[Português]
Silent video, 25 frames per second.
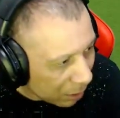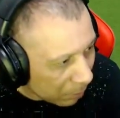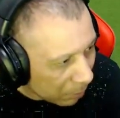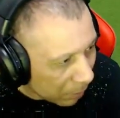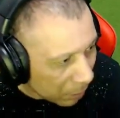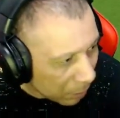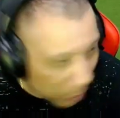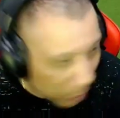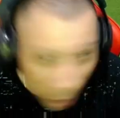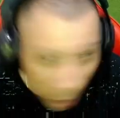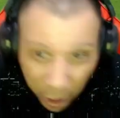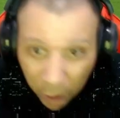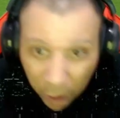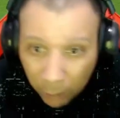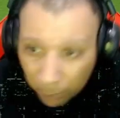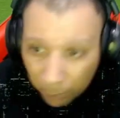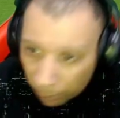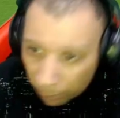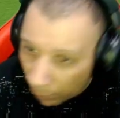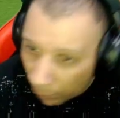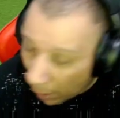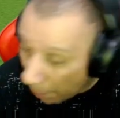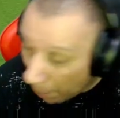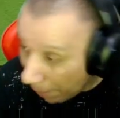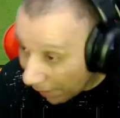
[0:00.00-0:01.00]
Sim,
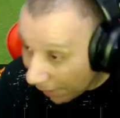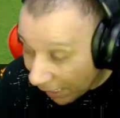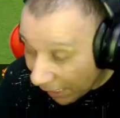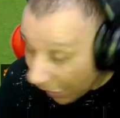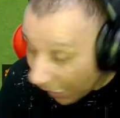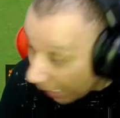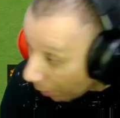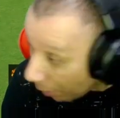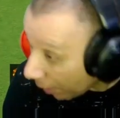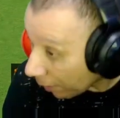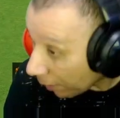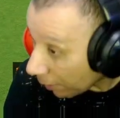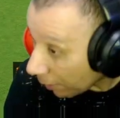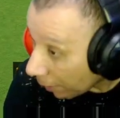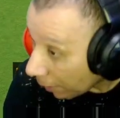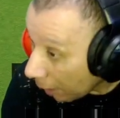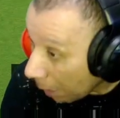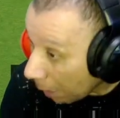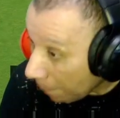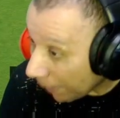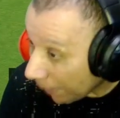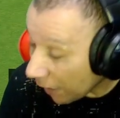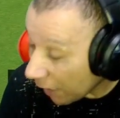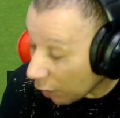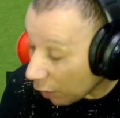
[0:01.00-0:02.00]
é, mas é, ué.
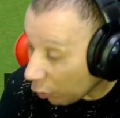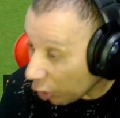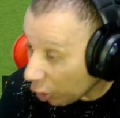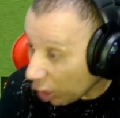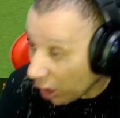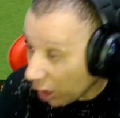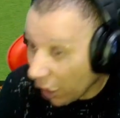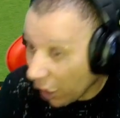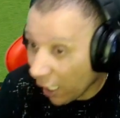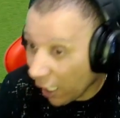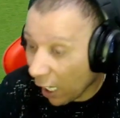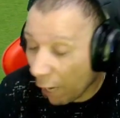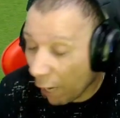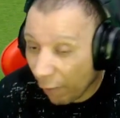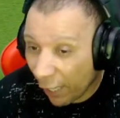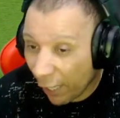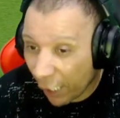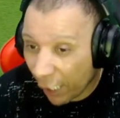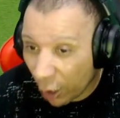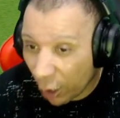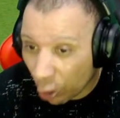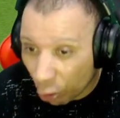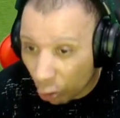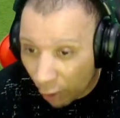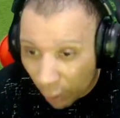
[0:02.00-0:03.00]
Mas eles vão te atacar e vai
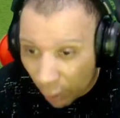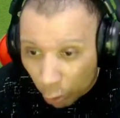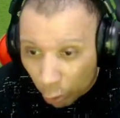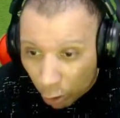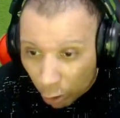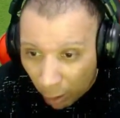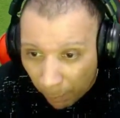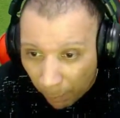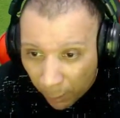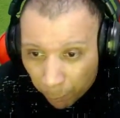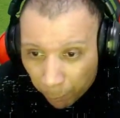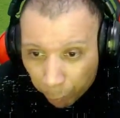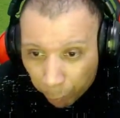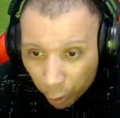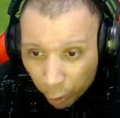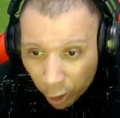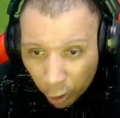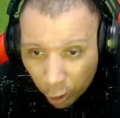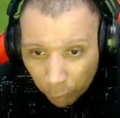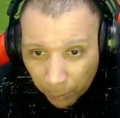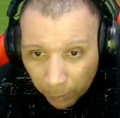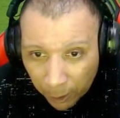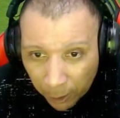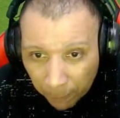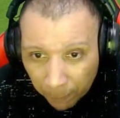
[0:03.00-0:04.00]
questionar justamente por
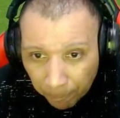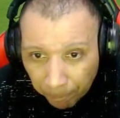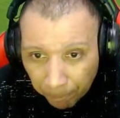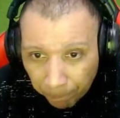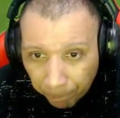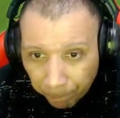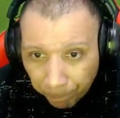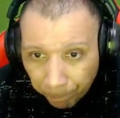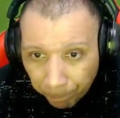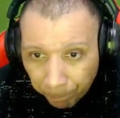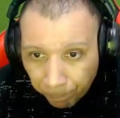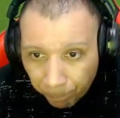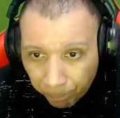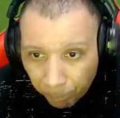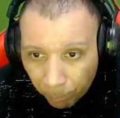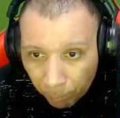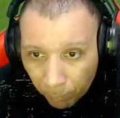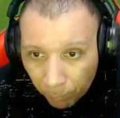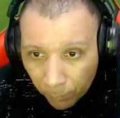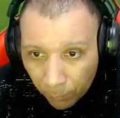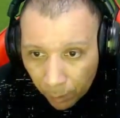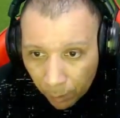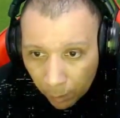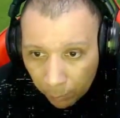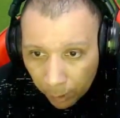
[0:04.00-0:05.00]
isso, mano.
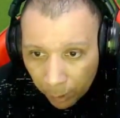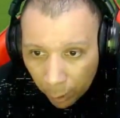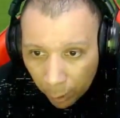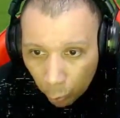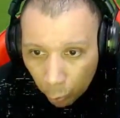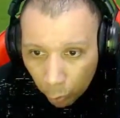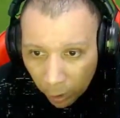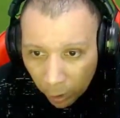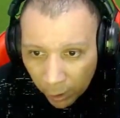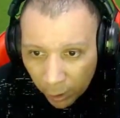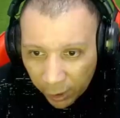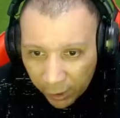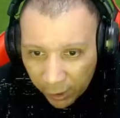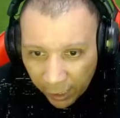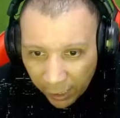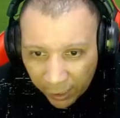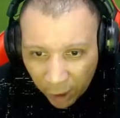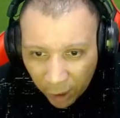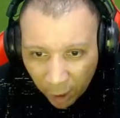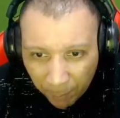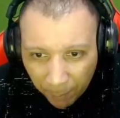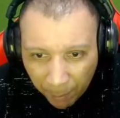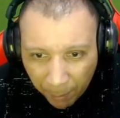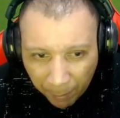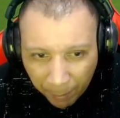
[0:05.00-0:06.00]
Que é tudo que eles querem isso
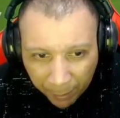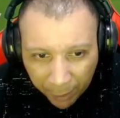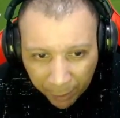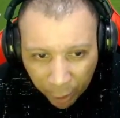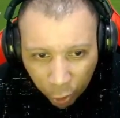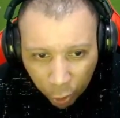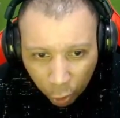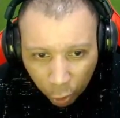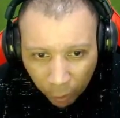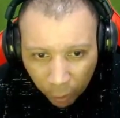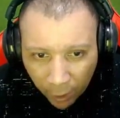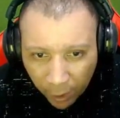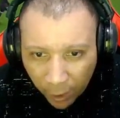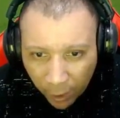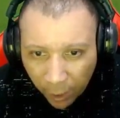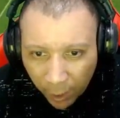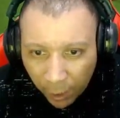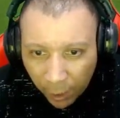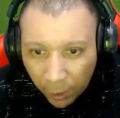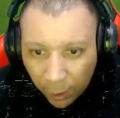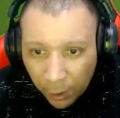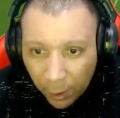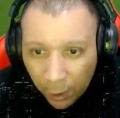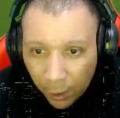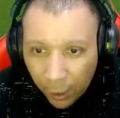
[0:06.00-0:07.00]
aí mesmo, é
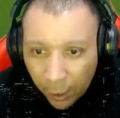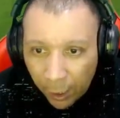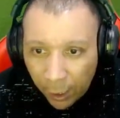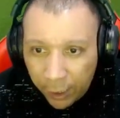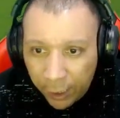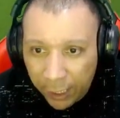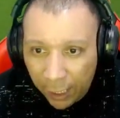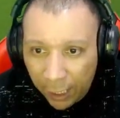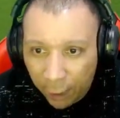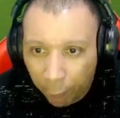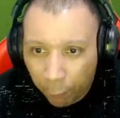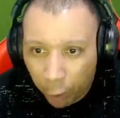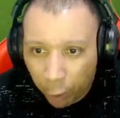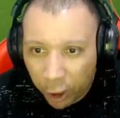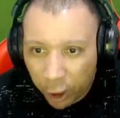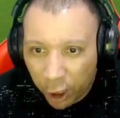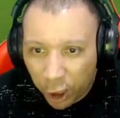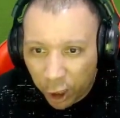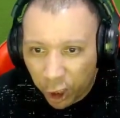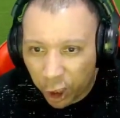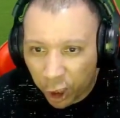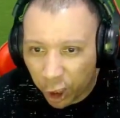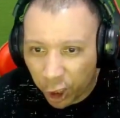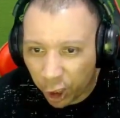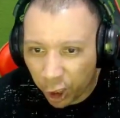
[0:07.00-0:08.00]
questionar. Eles querem que você
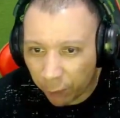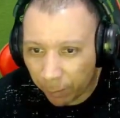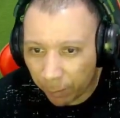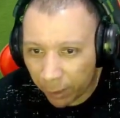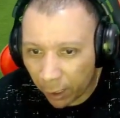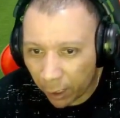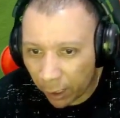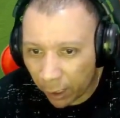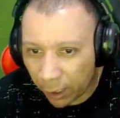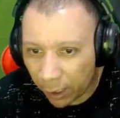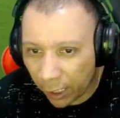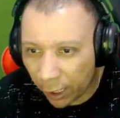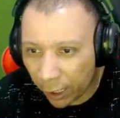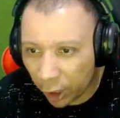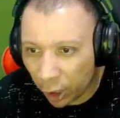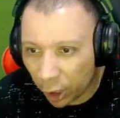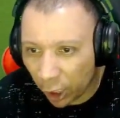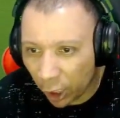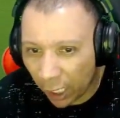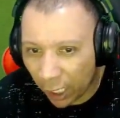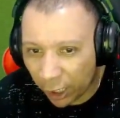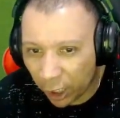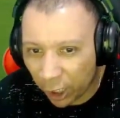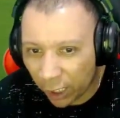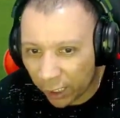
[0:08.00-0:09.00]
desista, mano. Eles querem te ir
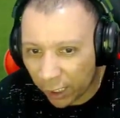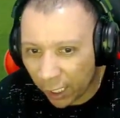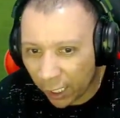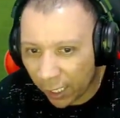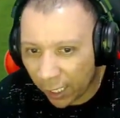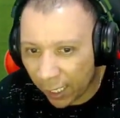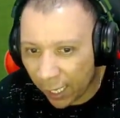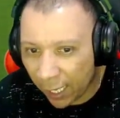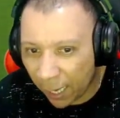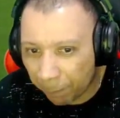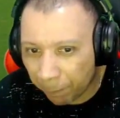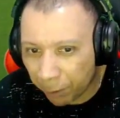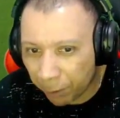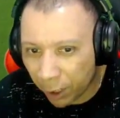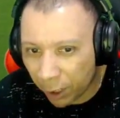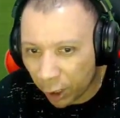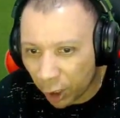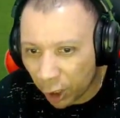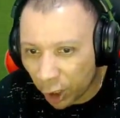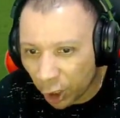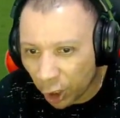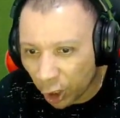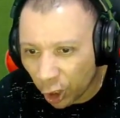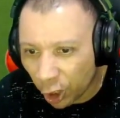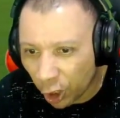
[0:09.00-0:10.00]
lá te atacar pra você
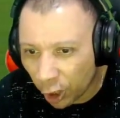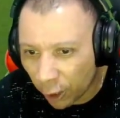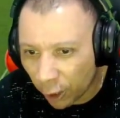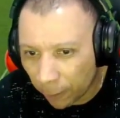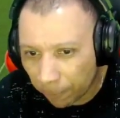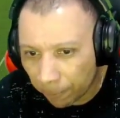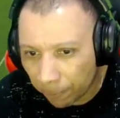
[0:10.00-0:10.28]
desistir.